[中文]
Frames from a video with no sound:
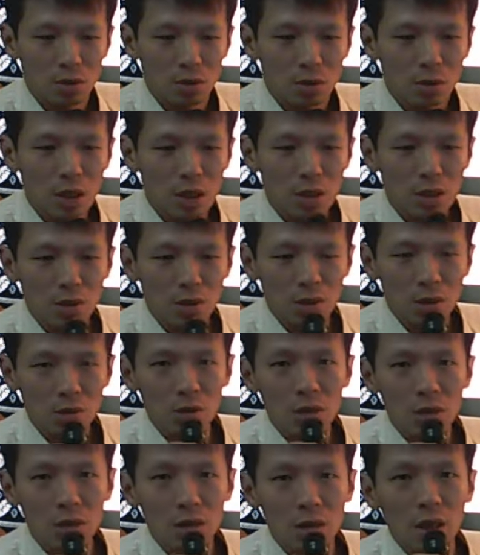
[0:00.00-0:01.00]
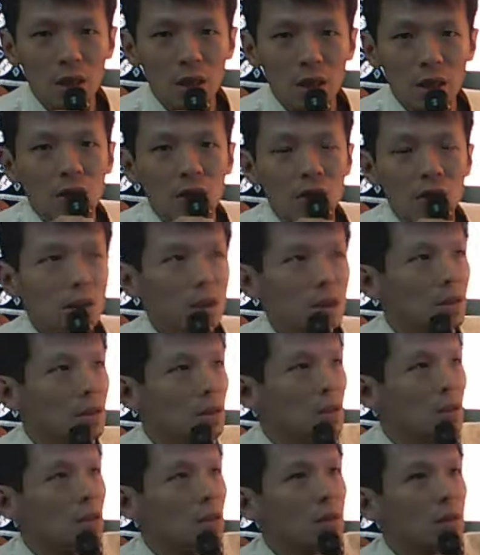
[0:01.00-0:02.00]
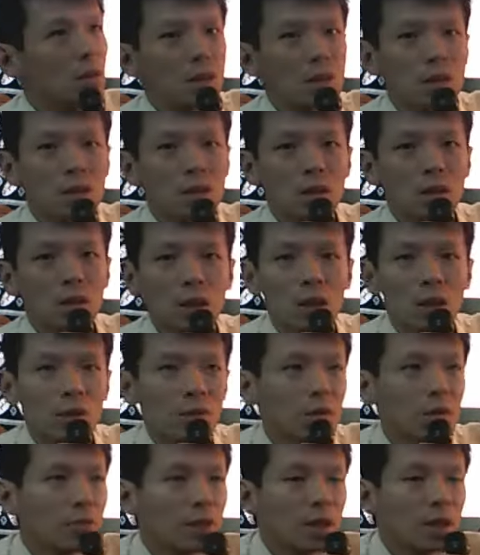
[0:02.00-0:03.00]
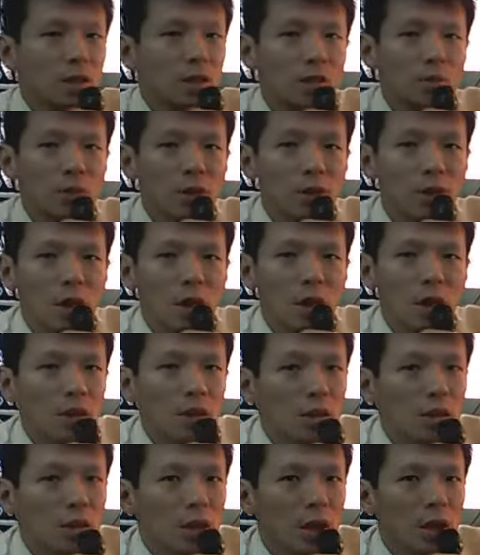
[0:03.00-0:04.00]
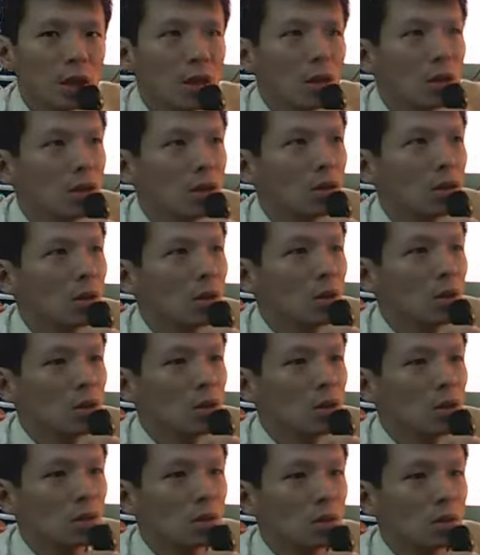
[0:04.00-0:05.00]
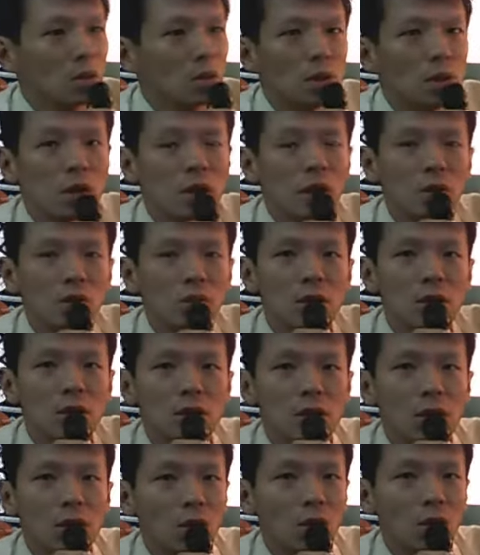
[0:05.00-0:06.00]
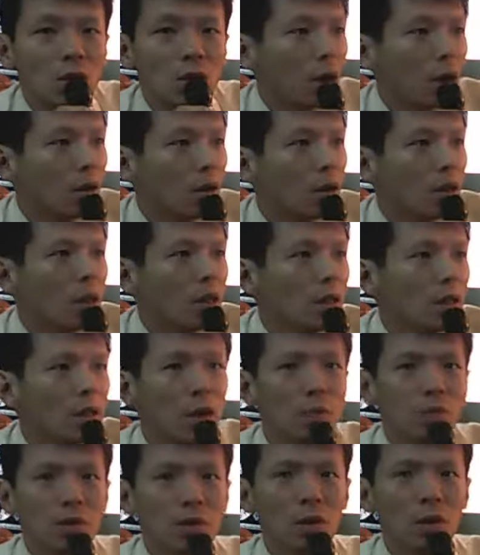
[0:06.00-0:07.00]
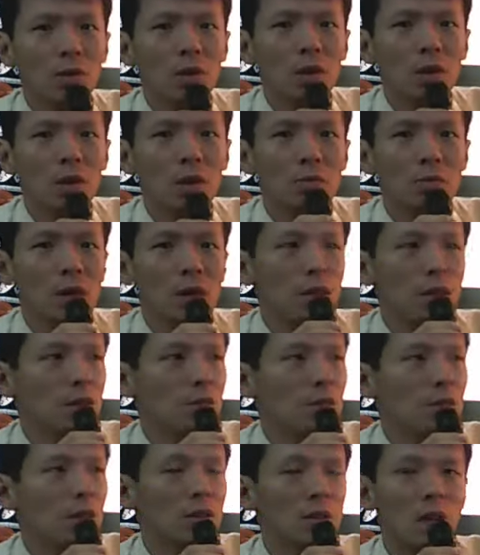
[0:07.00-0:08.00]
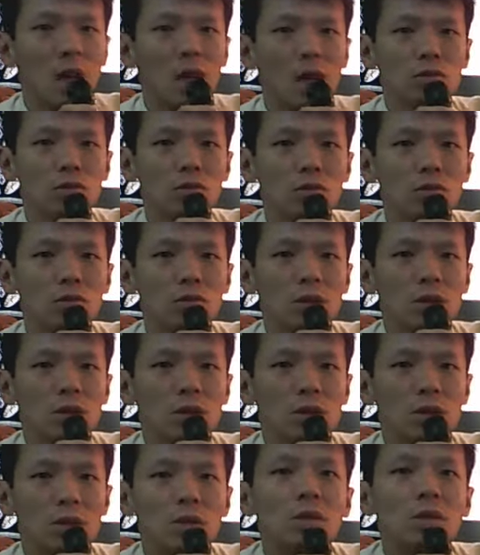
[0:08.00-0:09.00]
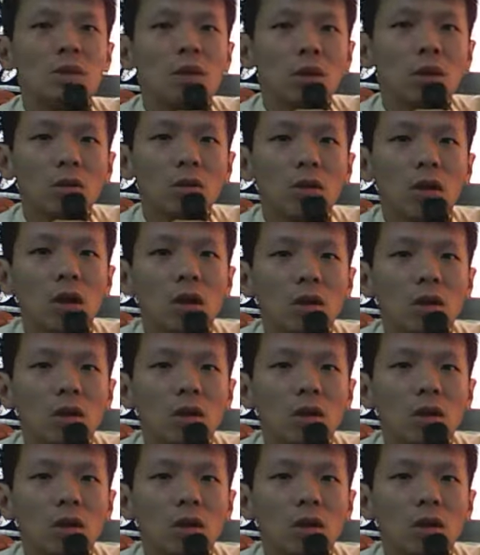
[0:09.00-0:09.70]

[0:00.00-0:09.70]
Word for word: 当你有些问题啊，你跟跟跟那个范兰这边呢，哎，聊天的时候啊，聊一聊，哎，聊不通了，怎么他到这边他就卡住了的时候啊，